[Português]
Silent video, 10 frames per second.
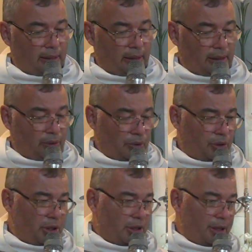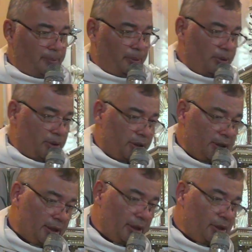dos discípulos de
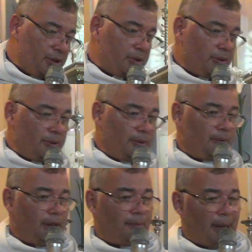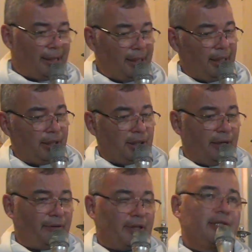Cristo, e Maria
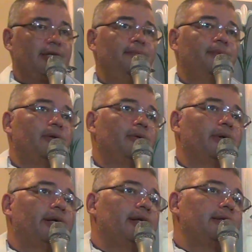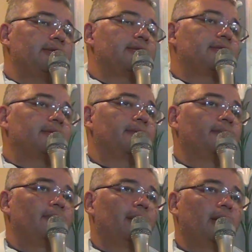estava sempre com eles,
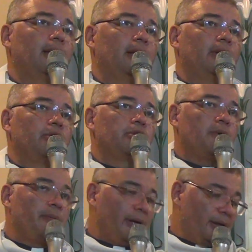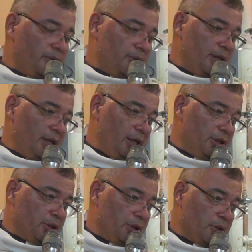nos momentos em que
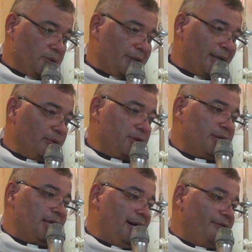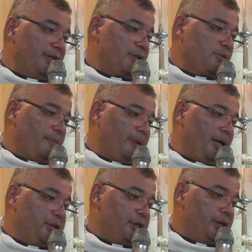Jesus anunciava a sua
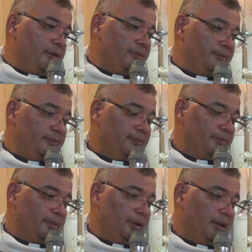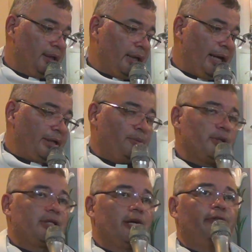paixão, é de
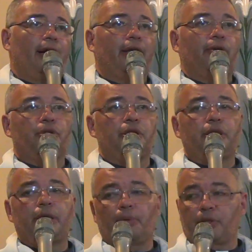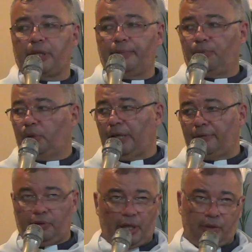observar que os discípulos sempre
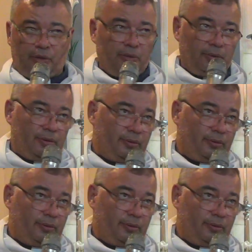mudavam de assunto.